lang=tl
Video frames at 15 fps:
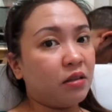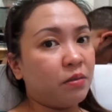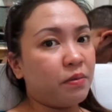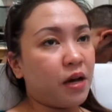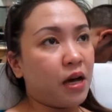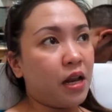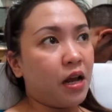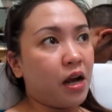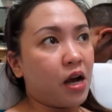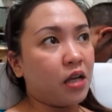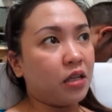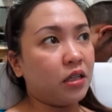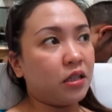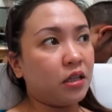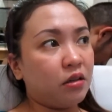diba, ba,
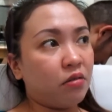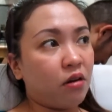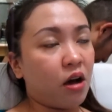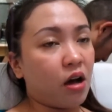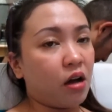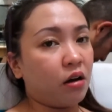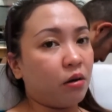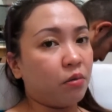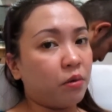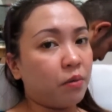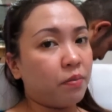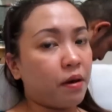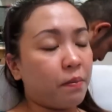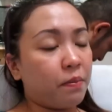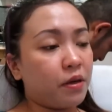alanganin na yung araw,
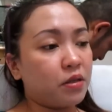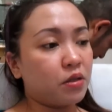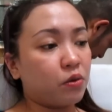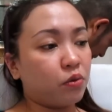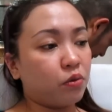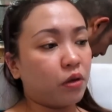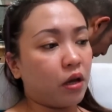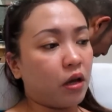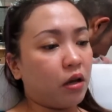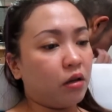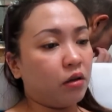magpapasko na.